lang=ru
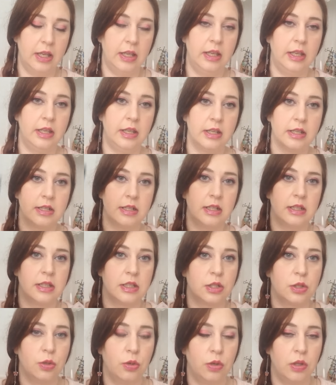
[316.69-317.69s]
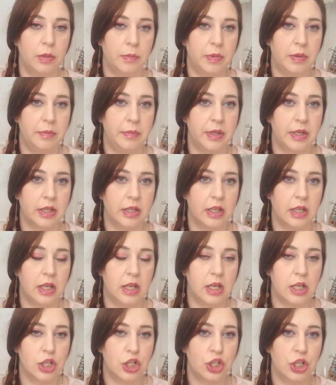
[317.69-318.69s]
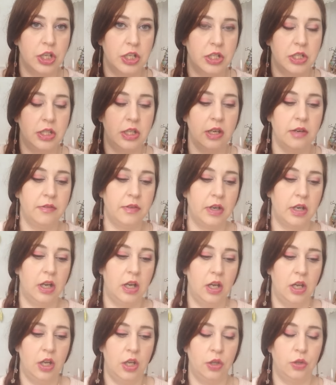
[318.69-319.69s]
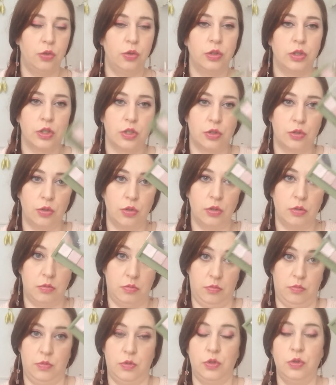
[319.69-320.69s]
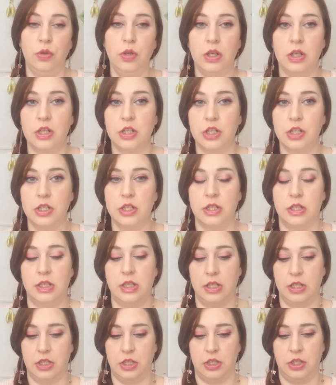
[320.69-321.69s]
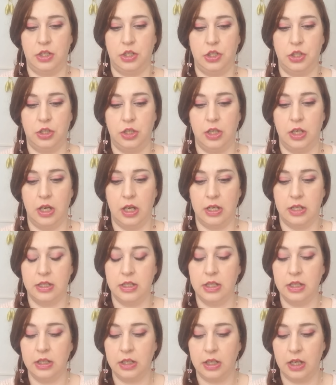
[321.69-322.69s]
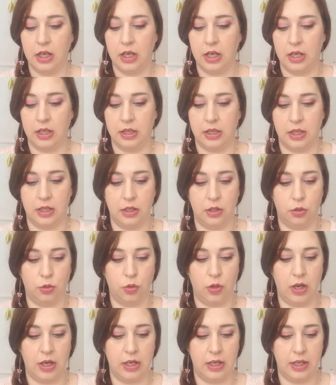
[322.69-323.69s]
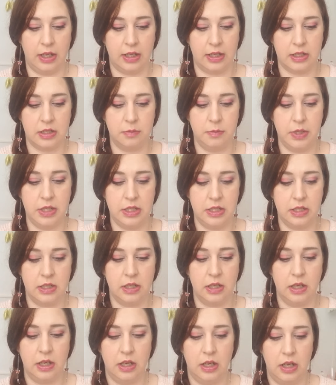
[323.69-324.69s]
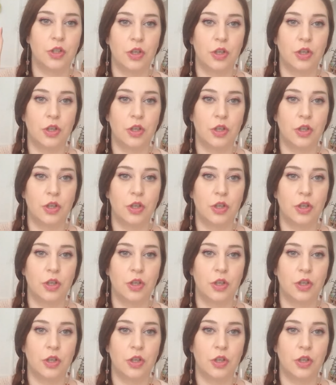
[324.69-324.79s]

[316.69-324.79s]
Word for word: и если это стоило примерно 6 евро, то это стоит столько же, здесь 4 оттенка, это натуральная косметика.